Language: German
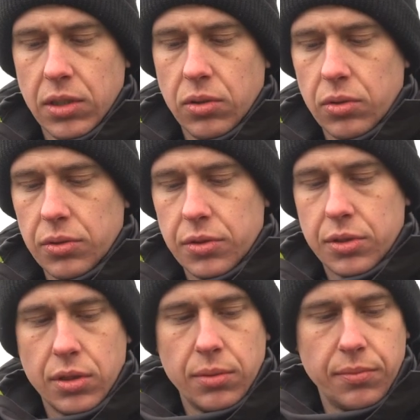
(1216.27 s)

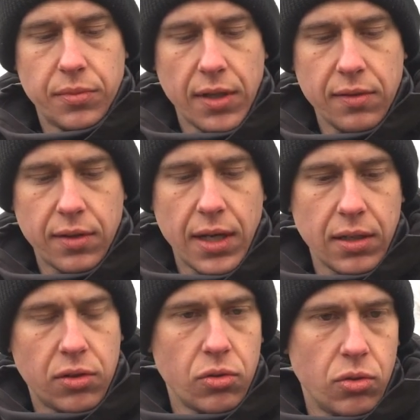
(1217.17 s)
Und ähm, das ist
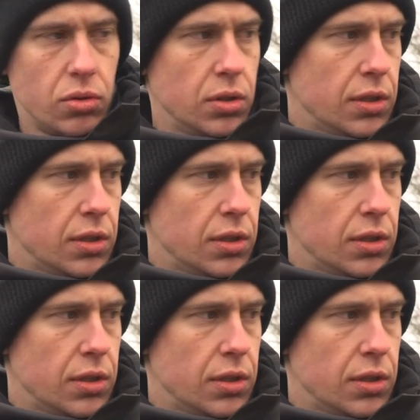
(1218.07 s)
eigentlich so,